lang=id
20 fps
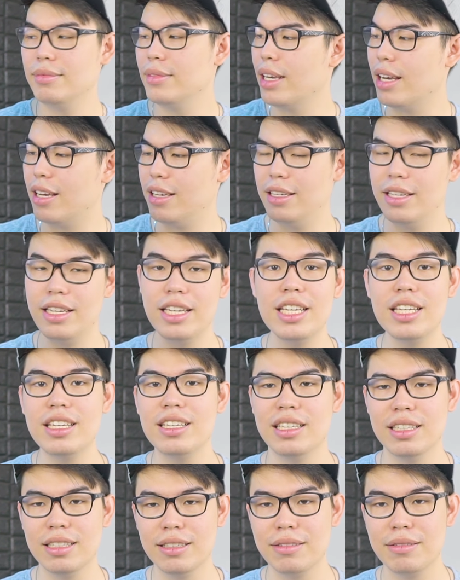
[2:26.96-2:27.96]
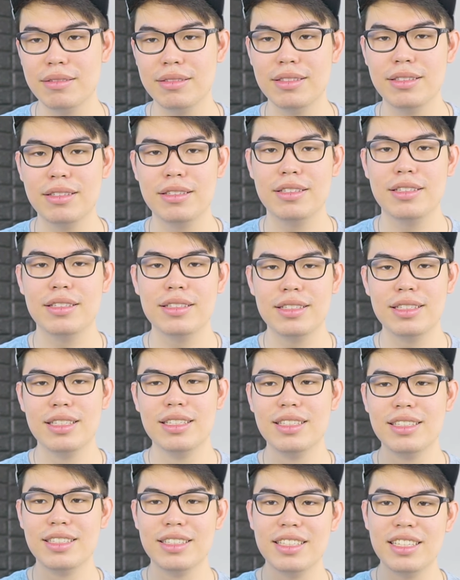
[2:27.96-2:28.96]
Ya, ini
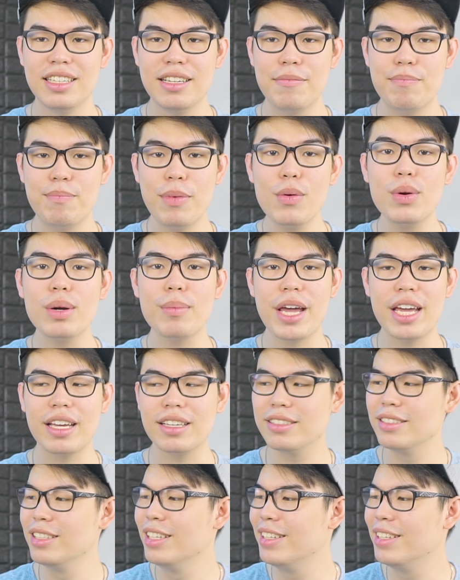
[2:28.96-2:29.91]
power bank.